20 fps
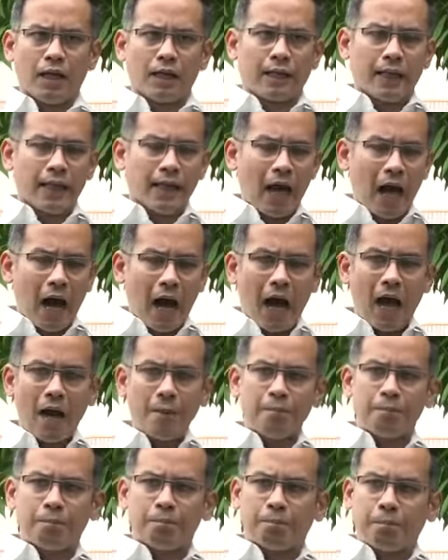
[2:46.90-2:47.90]
कि
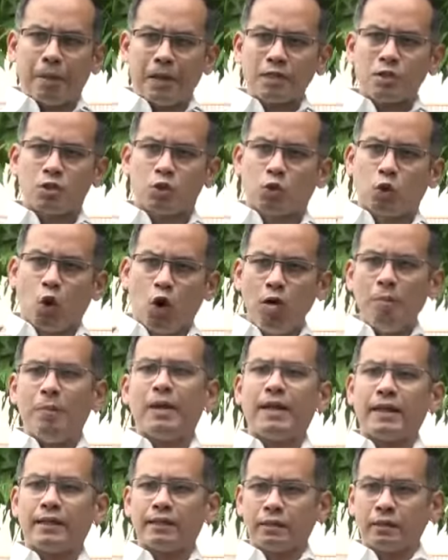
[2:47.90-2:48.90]
आप बस दो
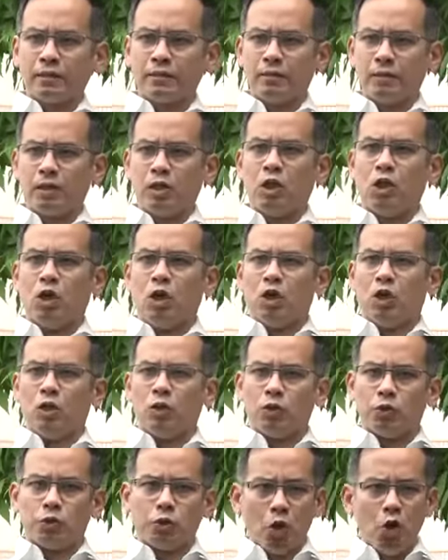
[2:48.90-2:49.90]
मिनट
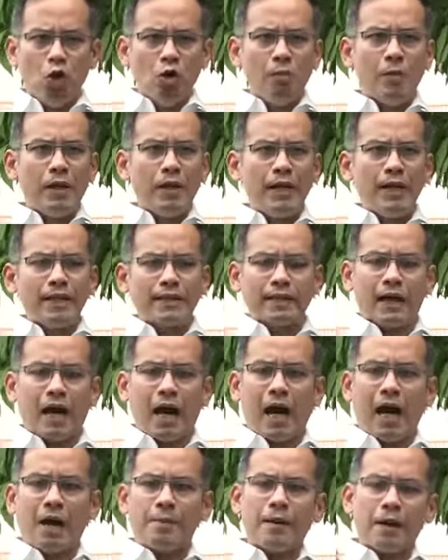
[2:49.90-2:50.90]
दो मिनट
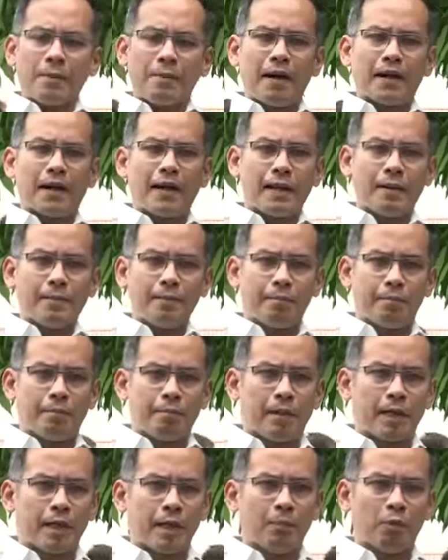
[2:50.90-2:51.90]
आप हमारे
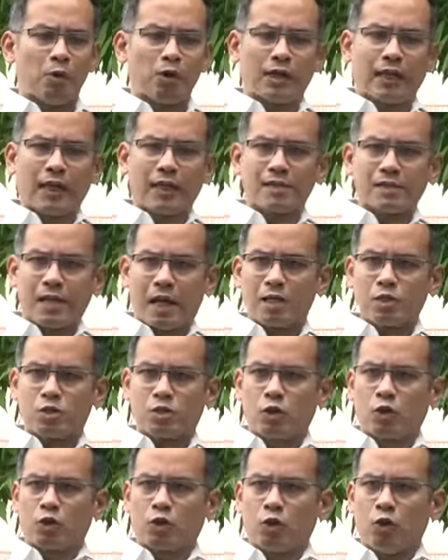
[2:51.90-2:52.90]
मणिपुर के
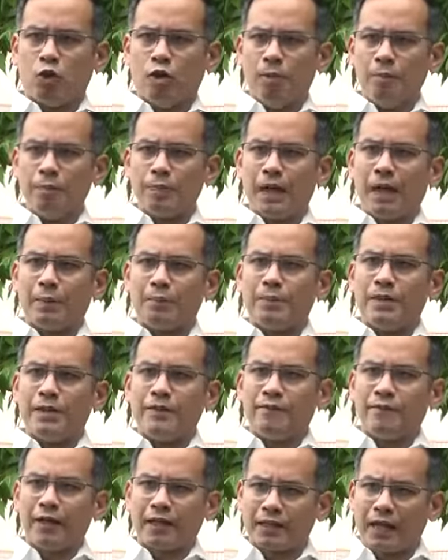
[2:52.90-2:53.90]
सांसद को
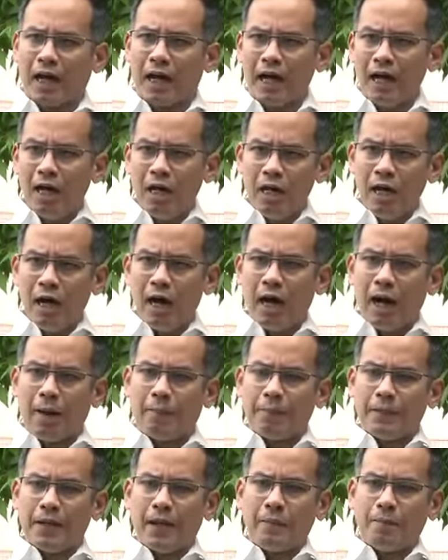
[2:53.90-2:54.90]
अपनी व्यथा
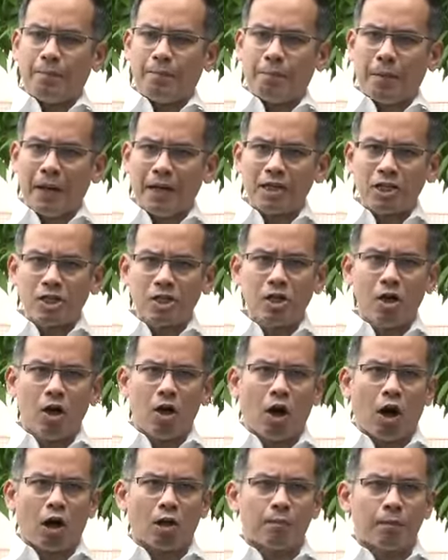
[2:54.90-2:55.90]
अपना पक्ष
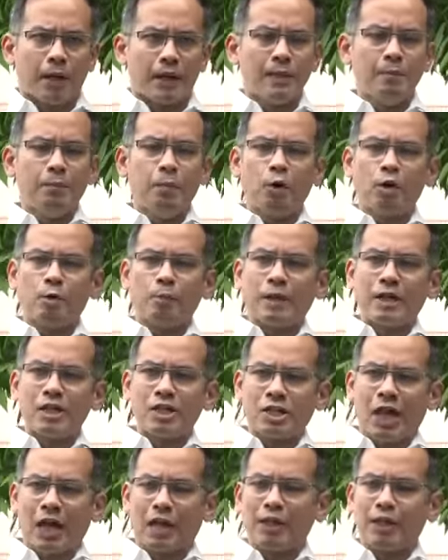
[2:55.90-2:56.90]
और मणिपुर में
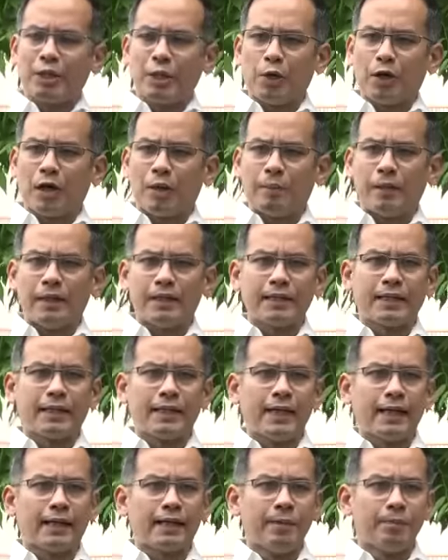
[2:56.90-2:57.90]
शांति और अमन
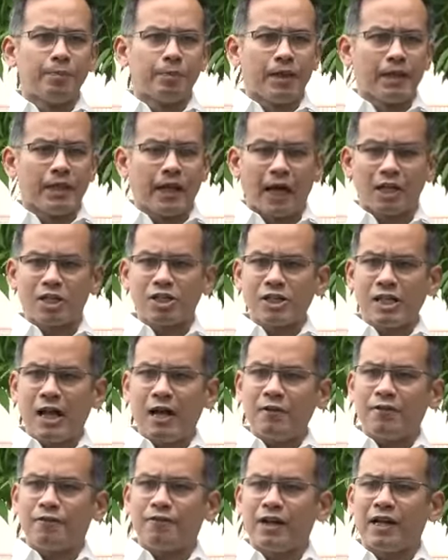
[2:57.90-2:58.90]
की एक
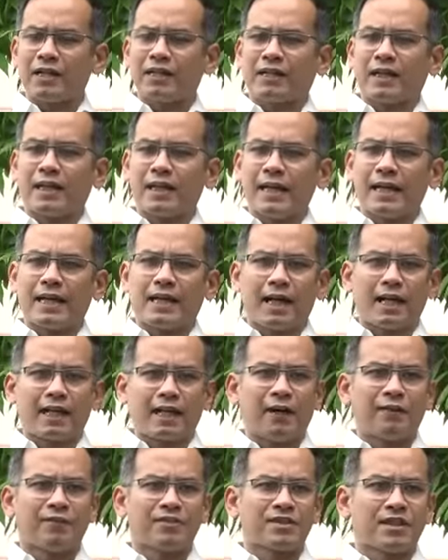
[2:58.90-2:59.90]
याचना व्यक्त करने का
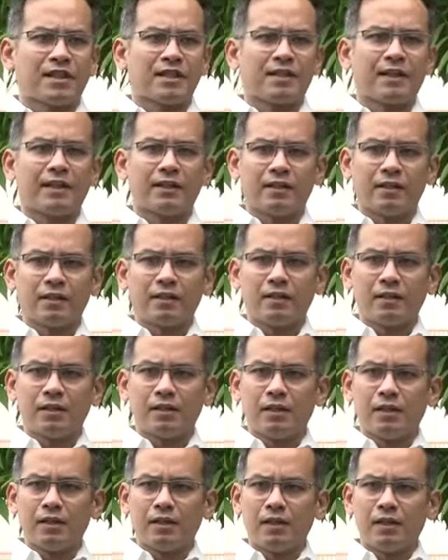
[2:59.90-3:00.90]
एक अवसर दे
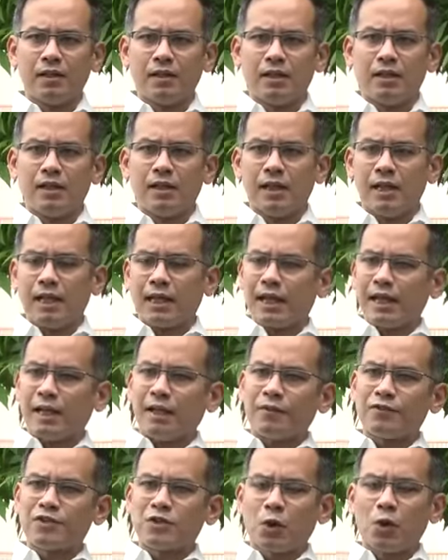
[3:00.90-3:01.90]

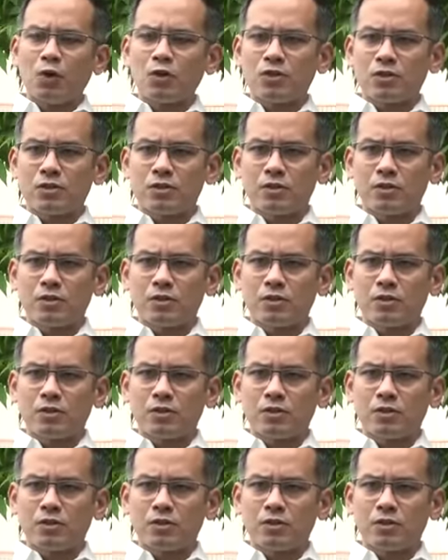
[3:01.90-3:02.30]
लेकिन अफसोस